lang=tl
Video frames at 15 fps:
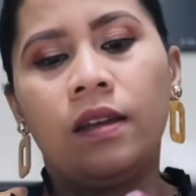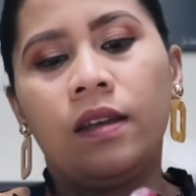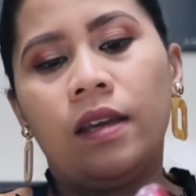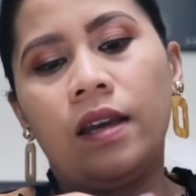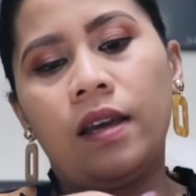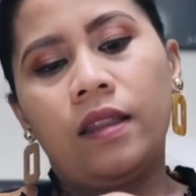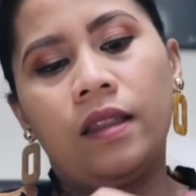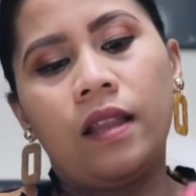
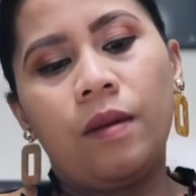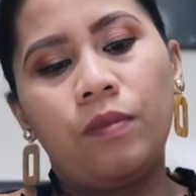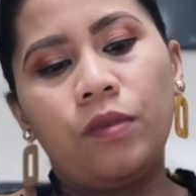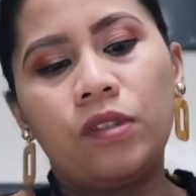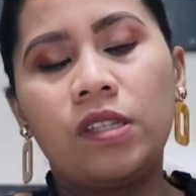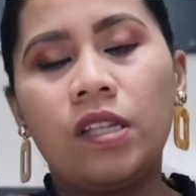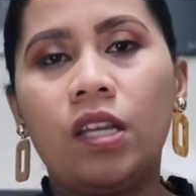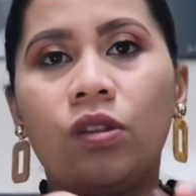Yan.
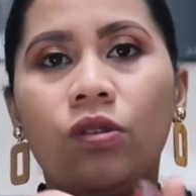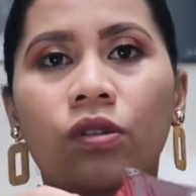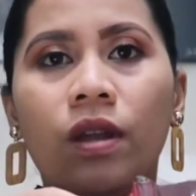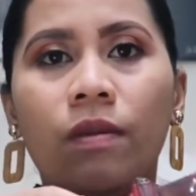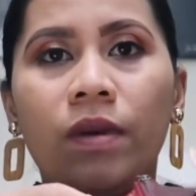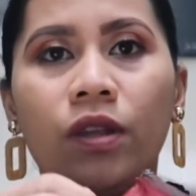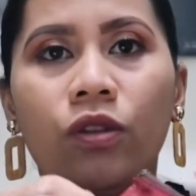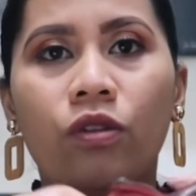Tapos, dito
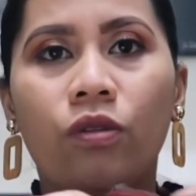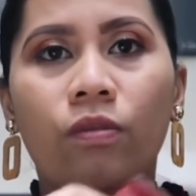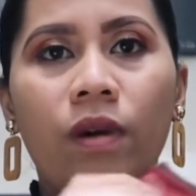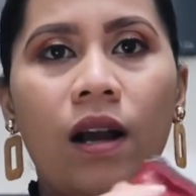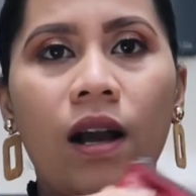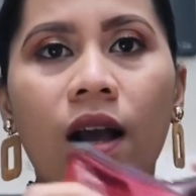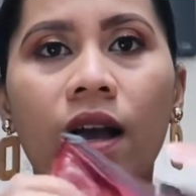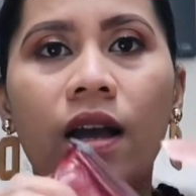naman yung
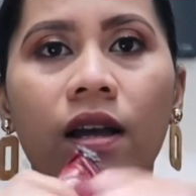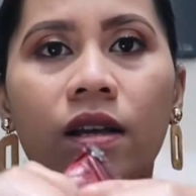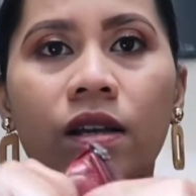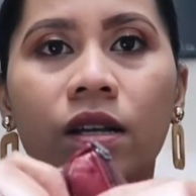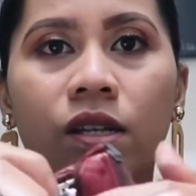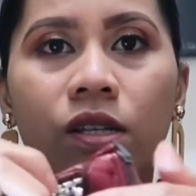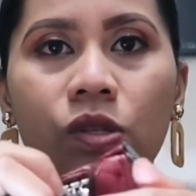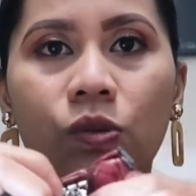mga
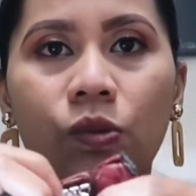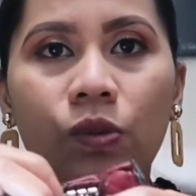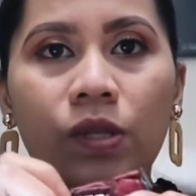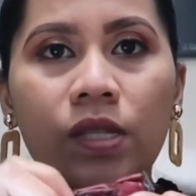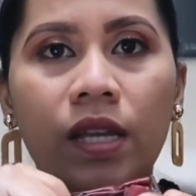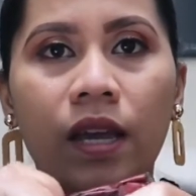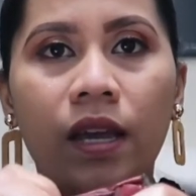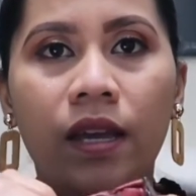
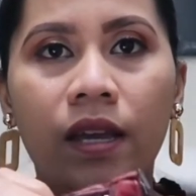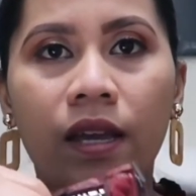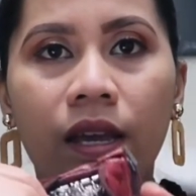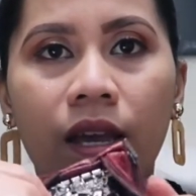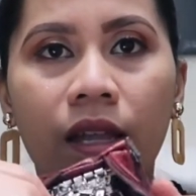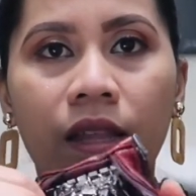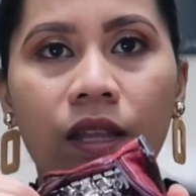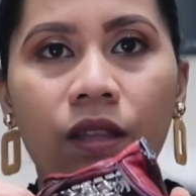susi.
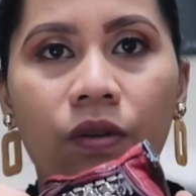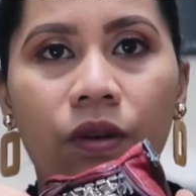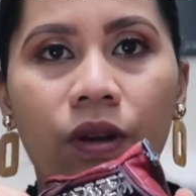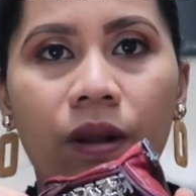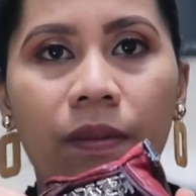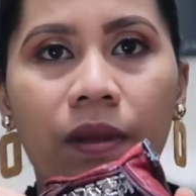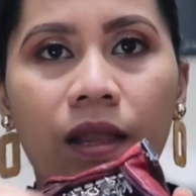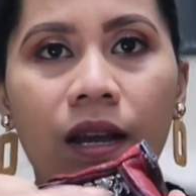Nandito dito ko
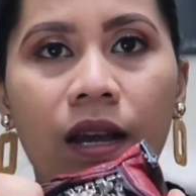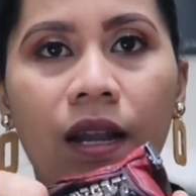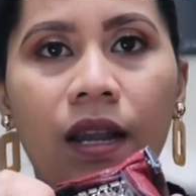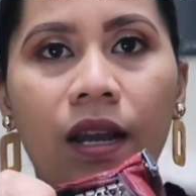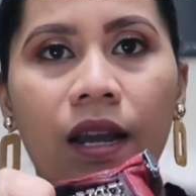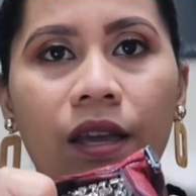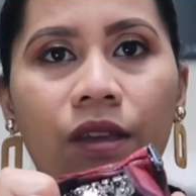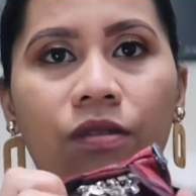naman
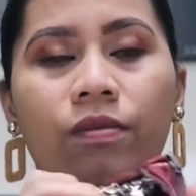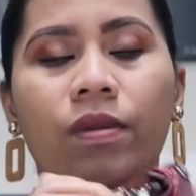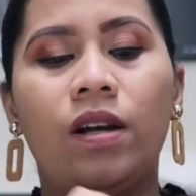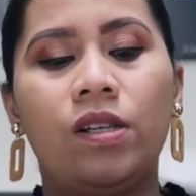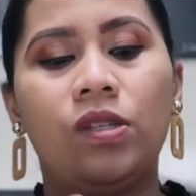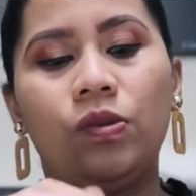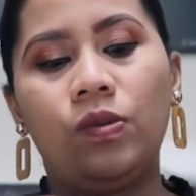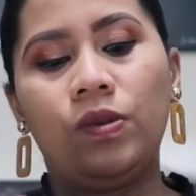nakalagay yung mga
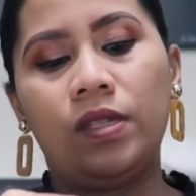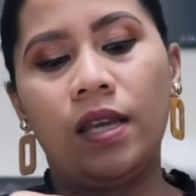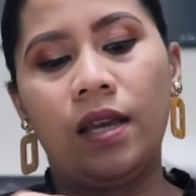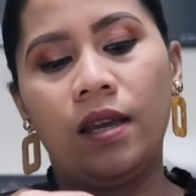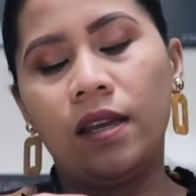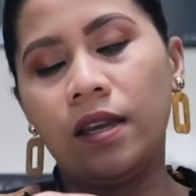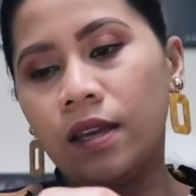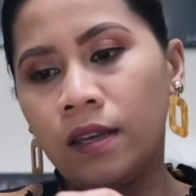susi.
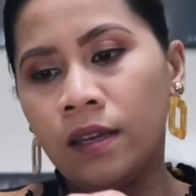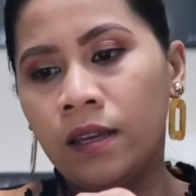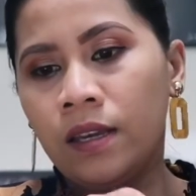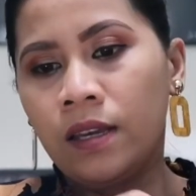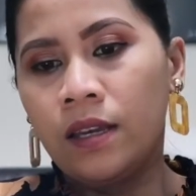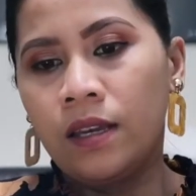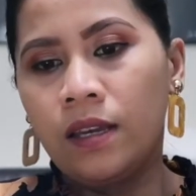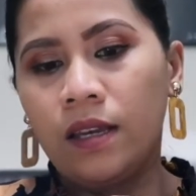
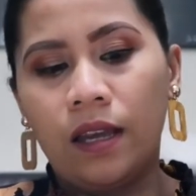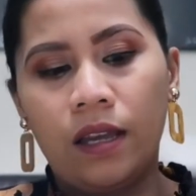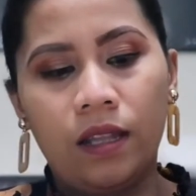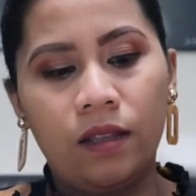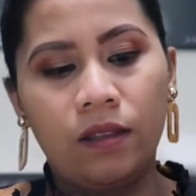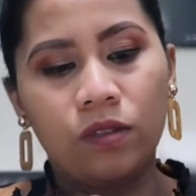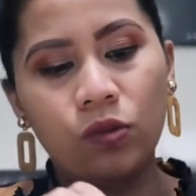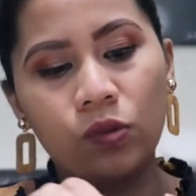Yan.
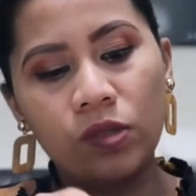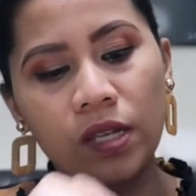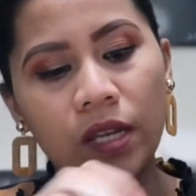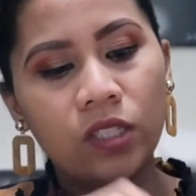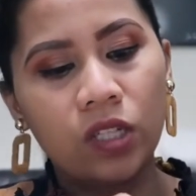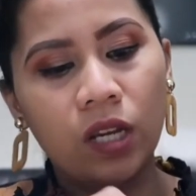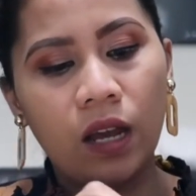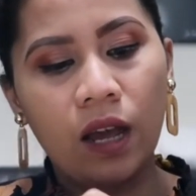Susi,
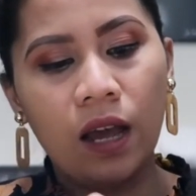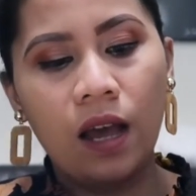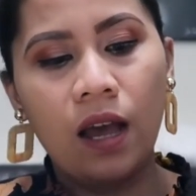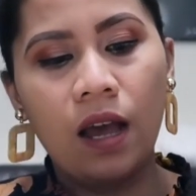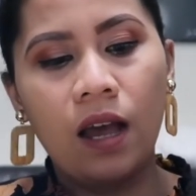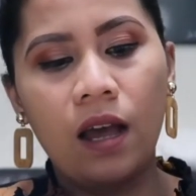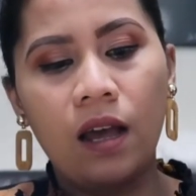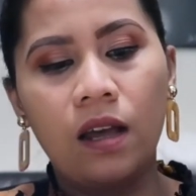tsaka
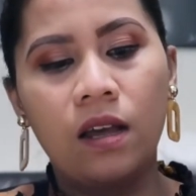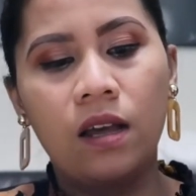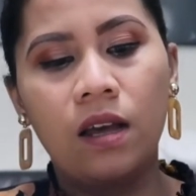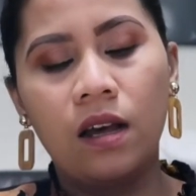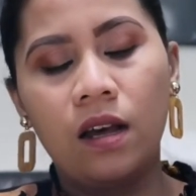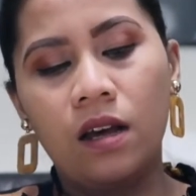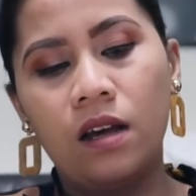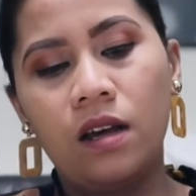
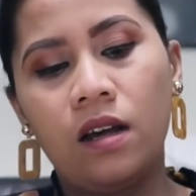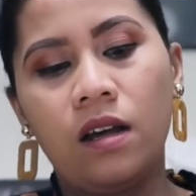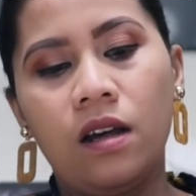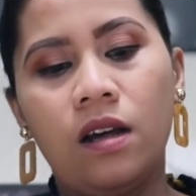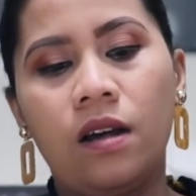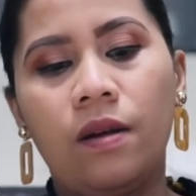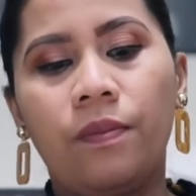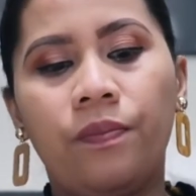
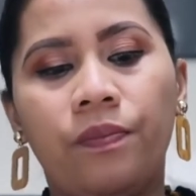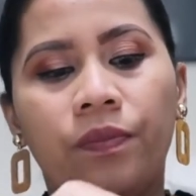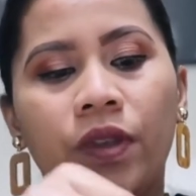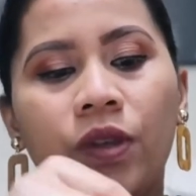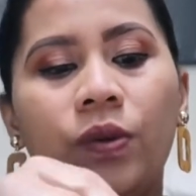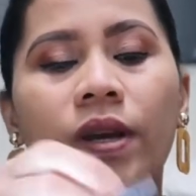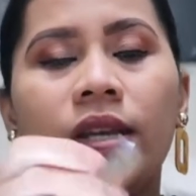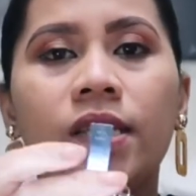uh, ah,
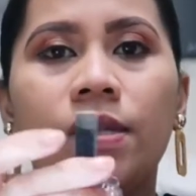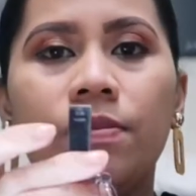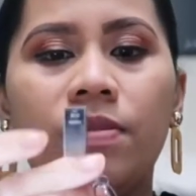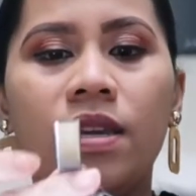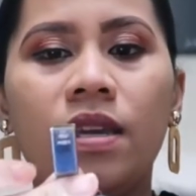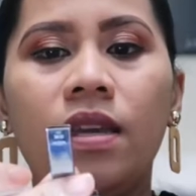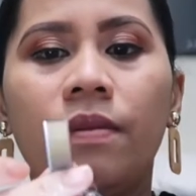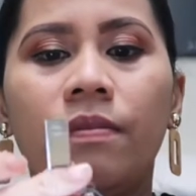
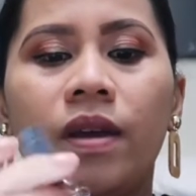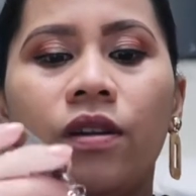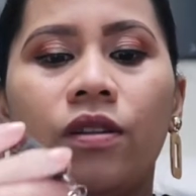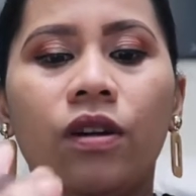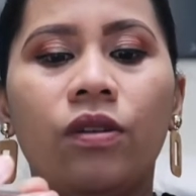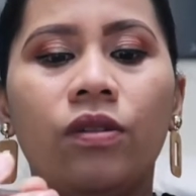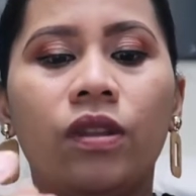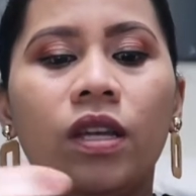USB. Meron
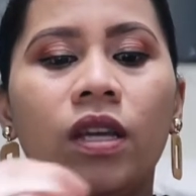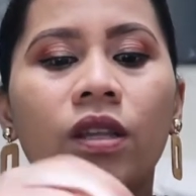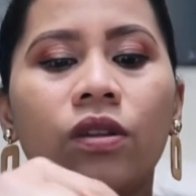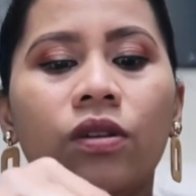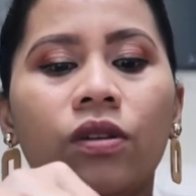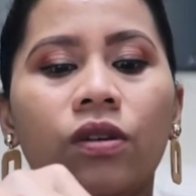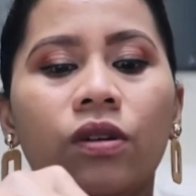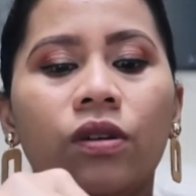ako dito.